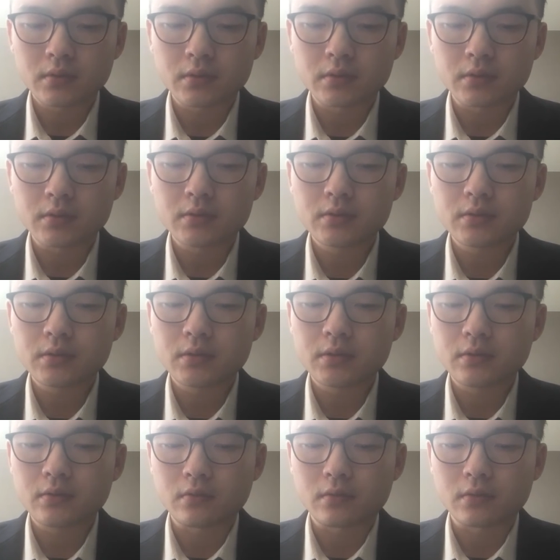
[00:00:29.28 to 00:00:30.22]
技術
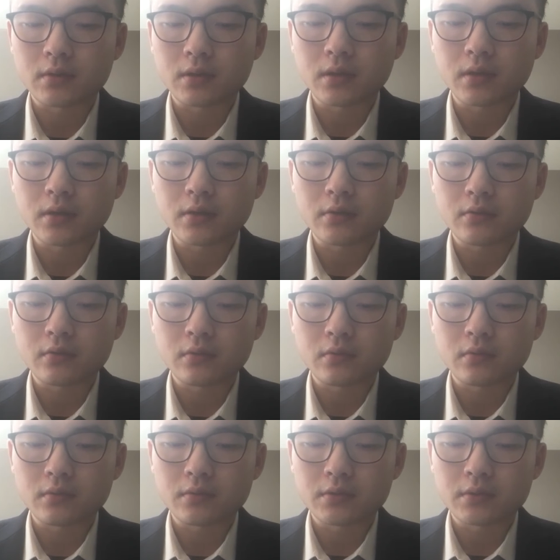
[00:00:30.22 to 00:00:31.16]
企業の代
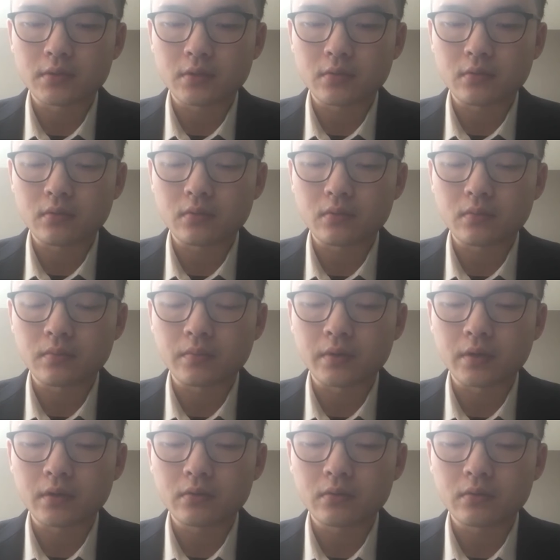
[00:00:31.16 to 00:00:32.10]
表としての
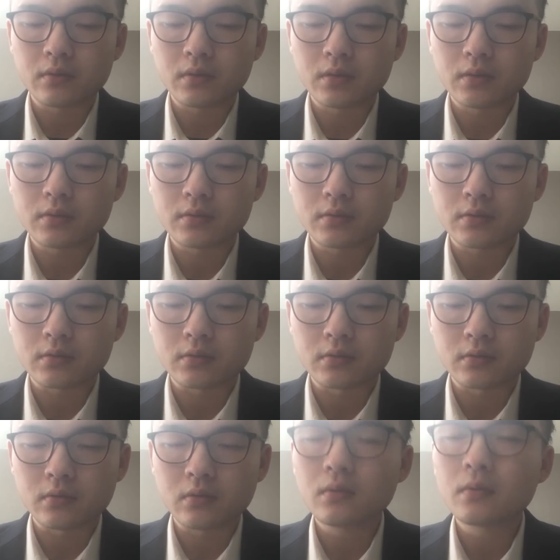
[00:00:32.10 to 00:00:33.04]
バイトダンス
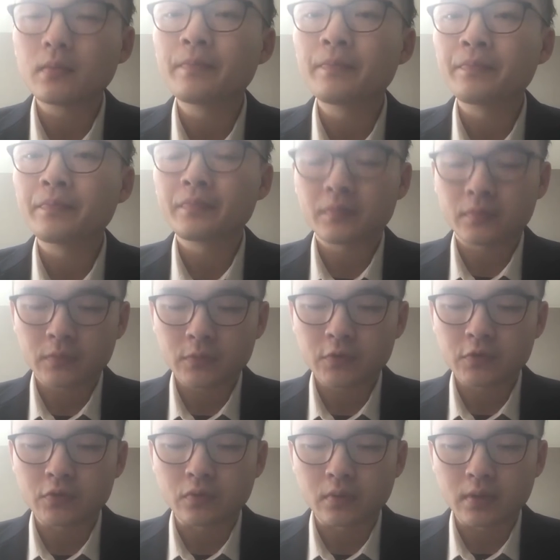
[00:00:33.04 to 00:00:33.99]
を
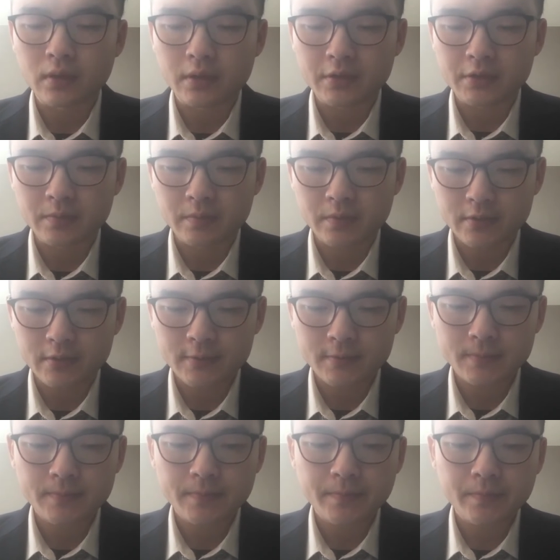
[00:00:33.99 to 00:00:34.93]
紹介します。